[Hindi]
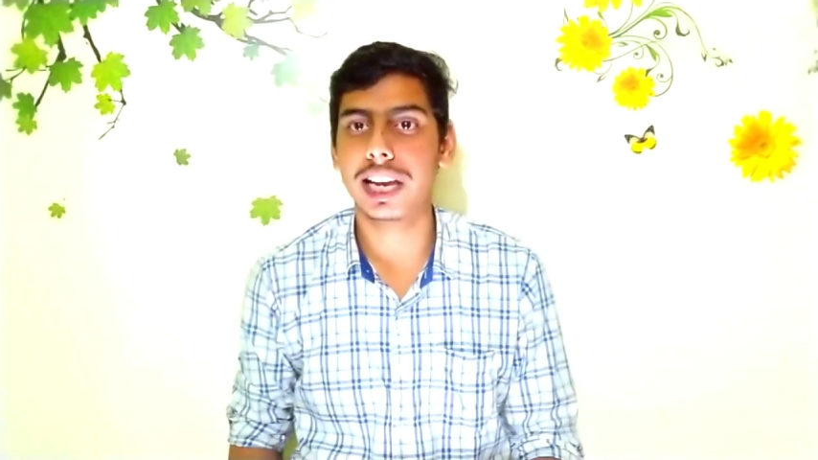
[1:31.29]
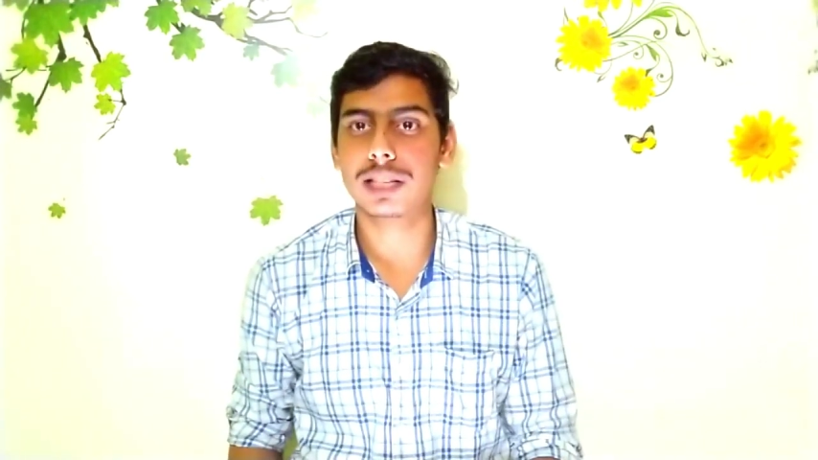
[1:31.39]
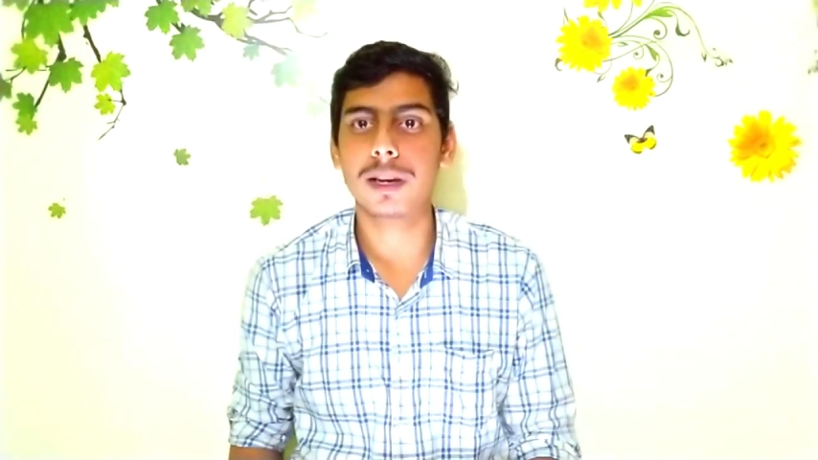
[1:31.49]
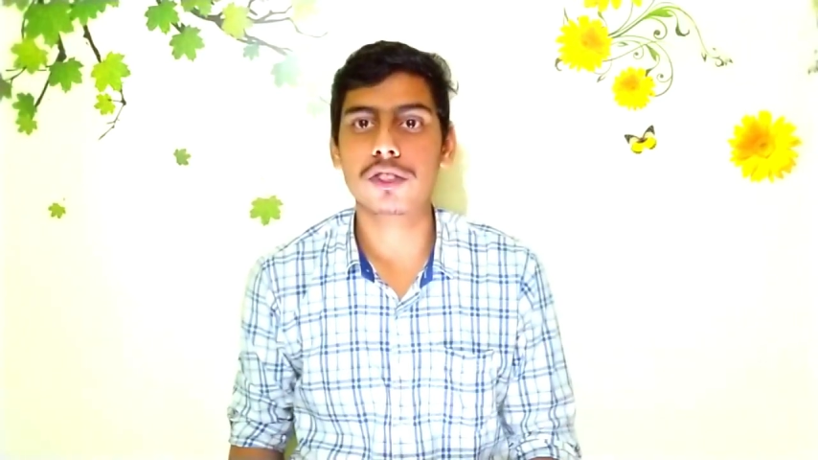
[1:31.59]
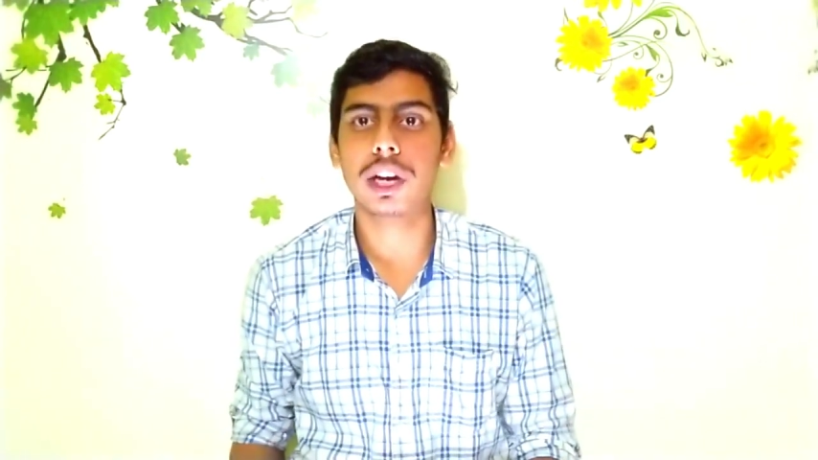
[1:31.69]

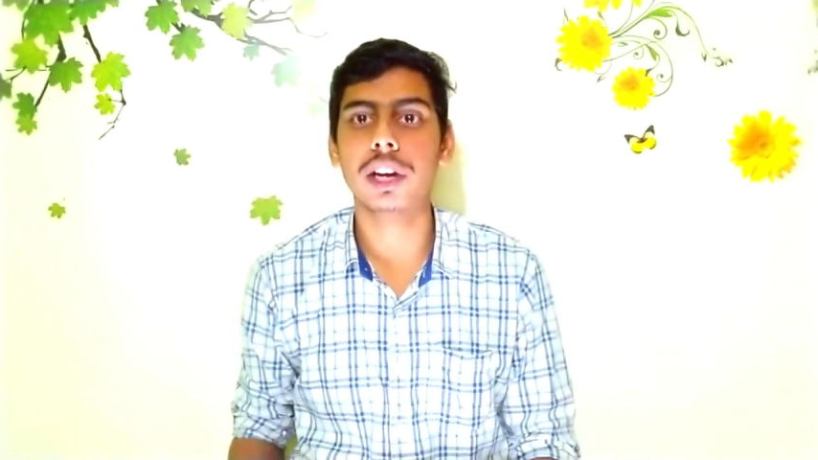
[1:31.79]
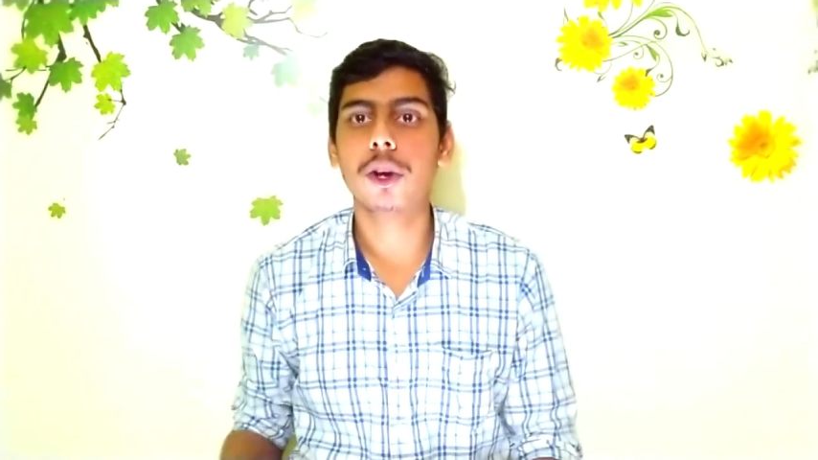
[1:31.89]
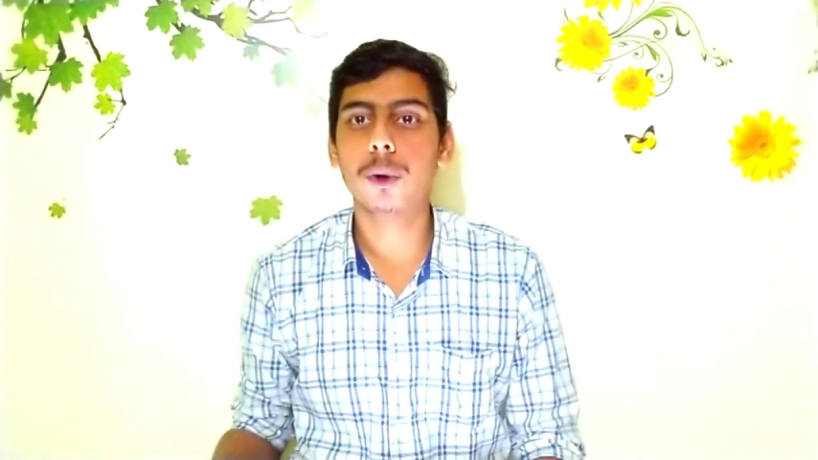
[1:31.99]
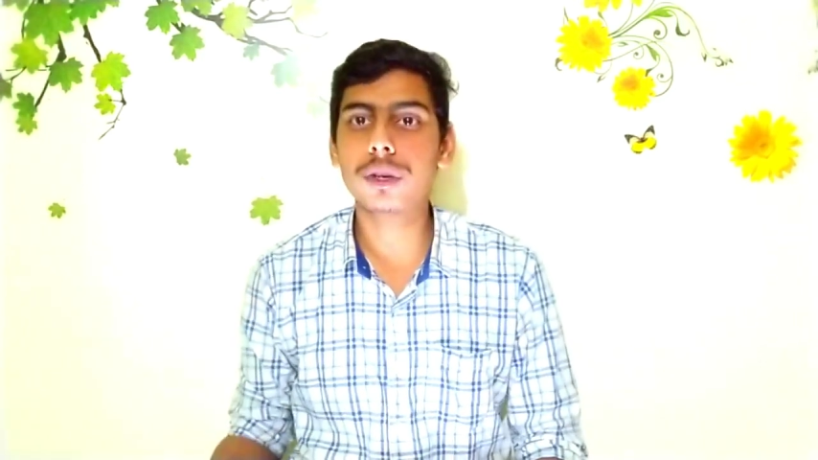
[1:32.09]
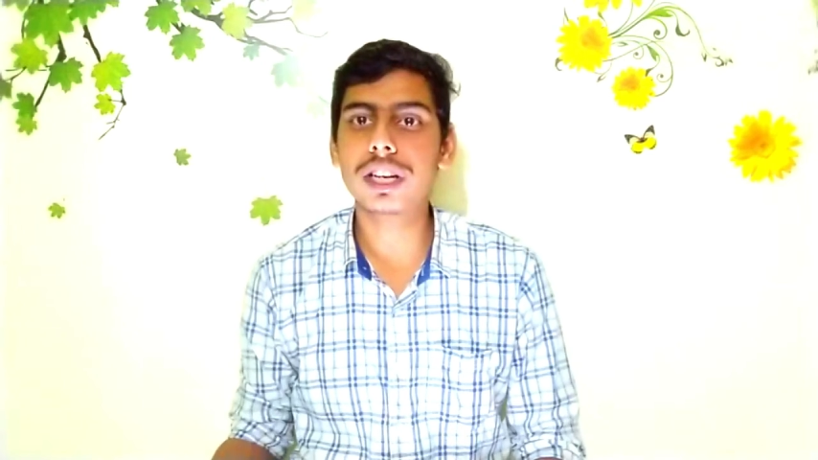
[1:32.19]
कैशबैक जो है
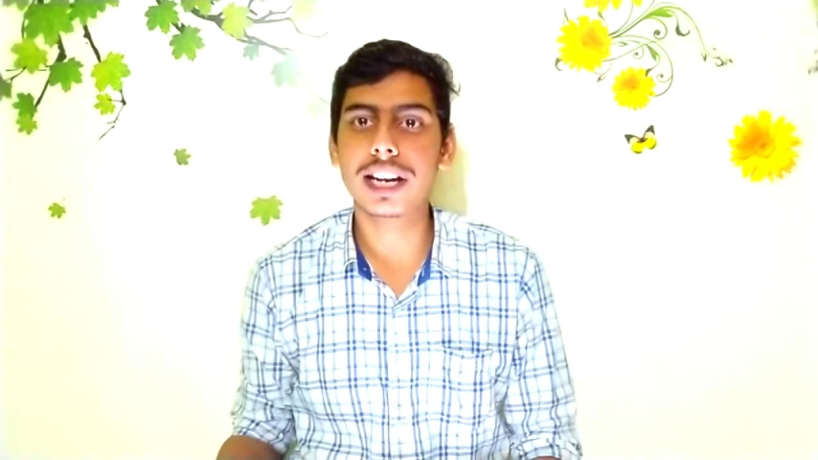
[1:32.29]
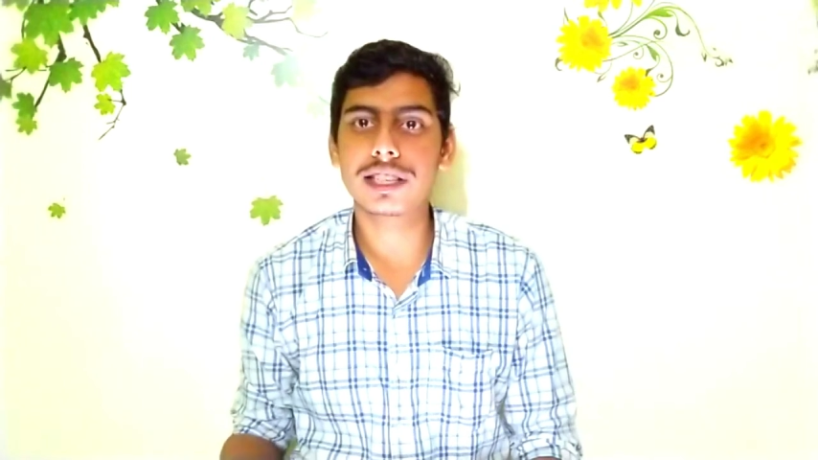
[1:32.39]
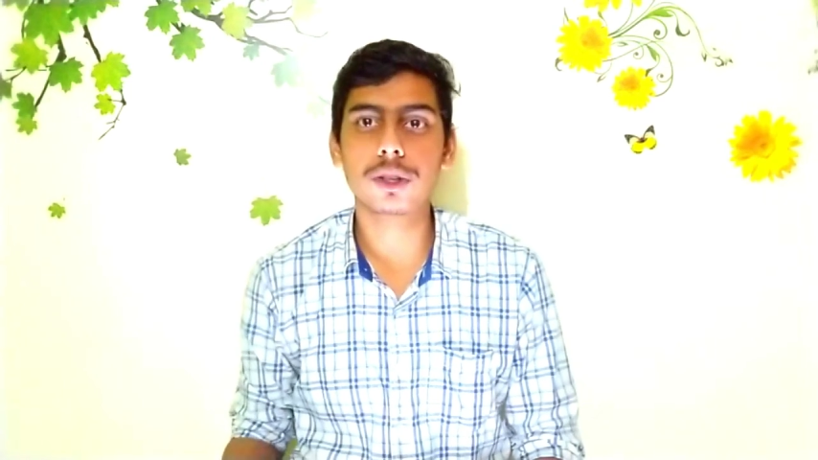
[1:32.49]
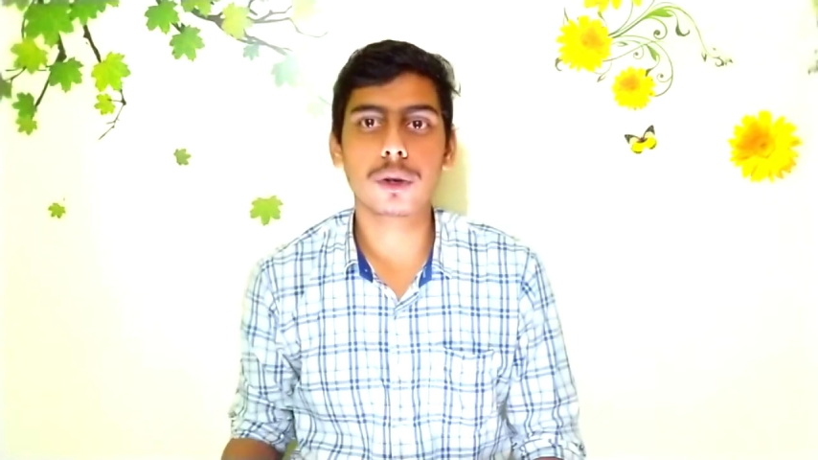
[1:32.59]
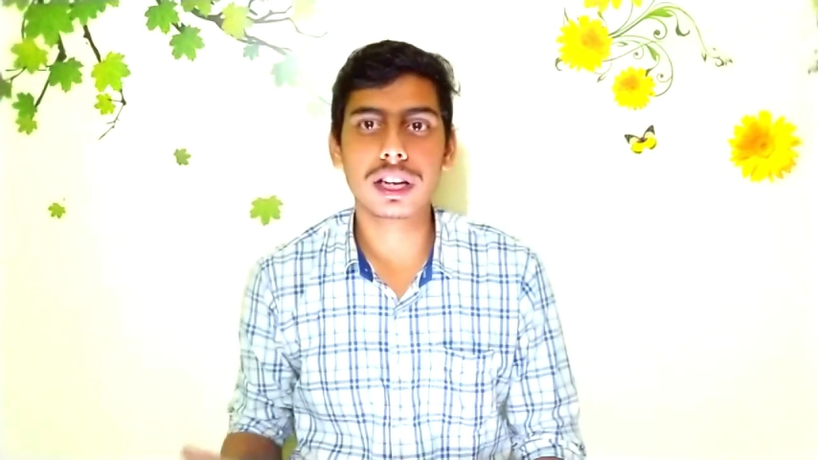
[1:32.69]
उन कार्ड
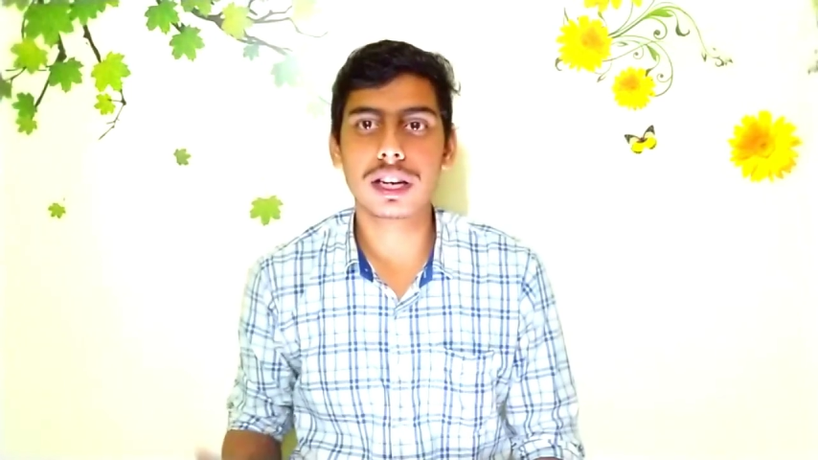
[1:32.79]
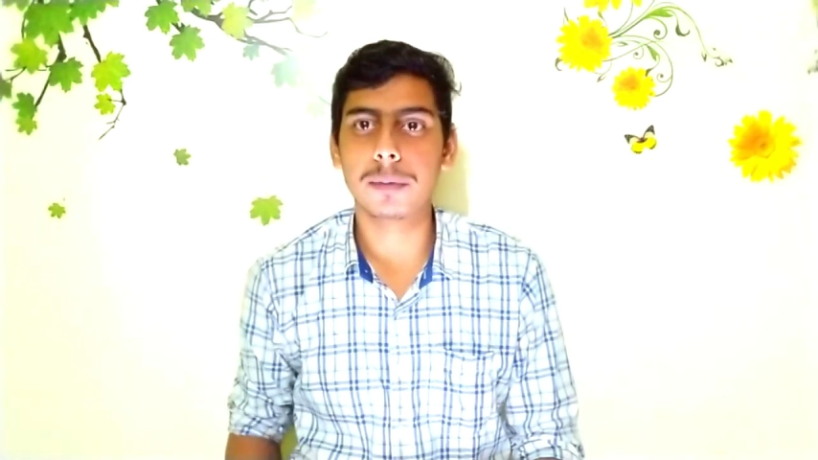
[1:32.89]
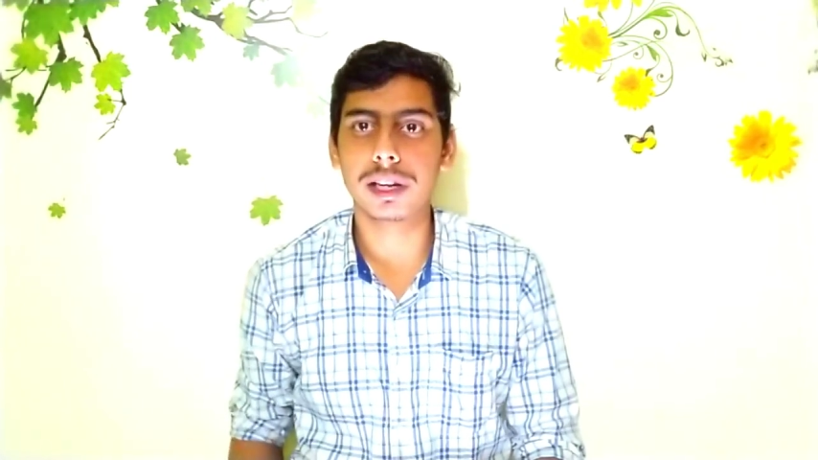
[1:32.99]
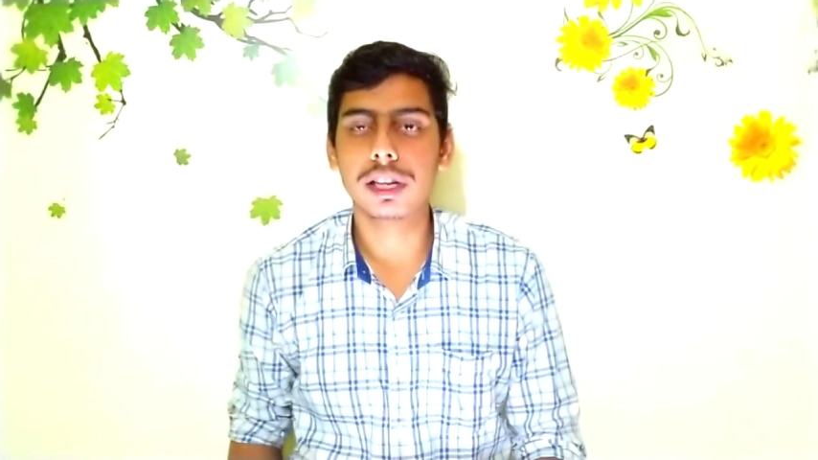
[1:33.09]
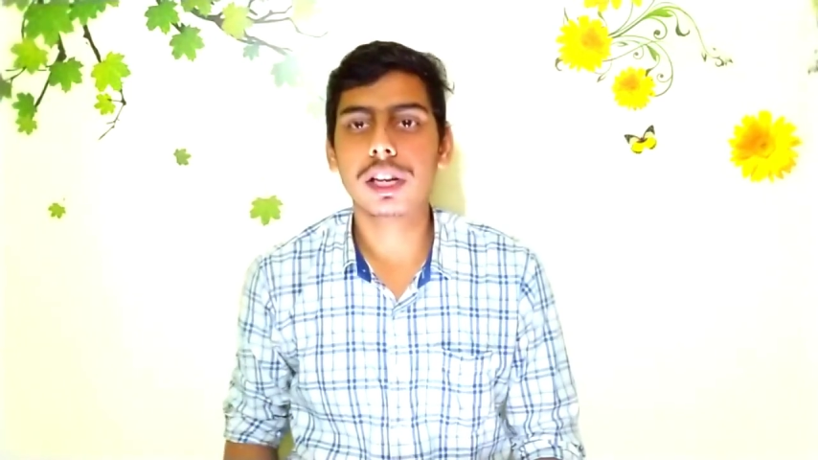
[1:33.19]
से थोड़ा
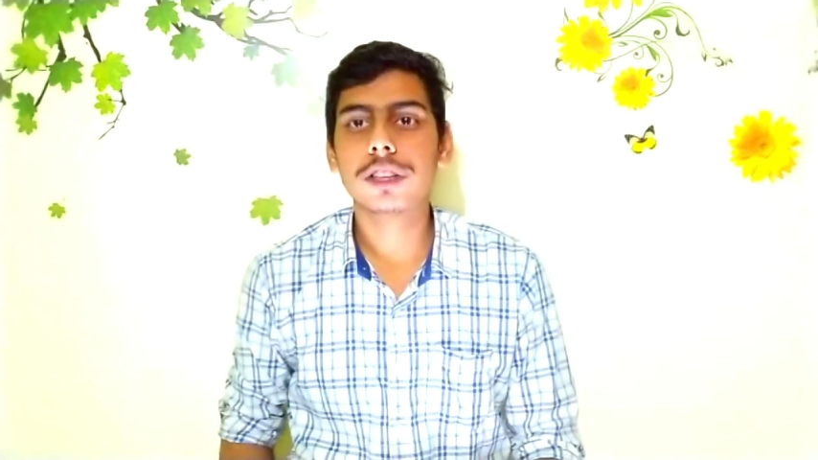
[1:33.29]
कम है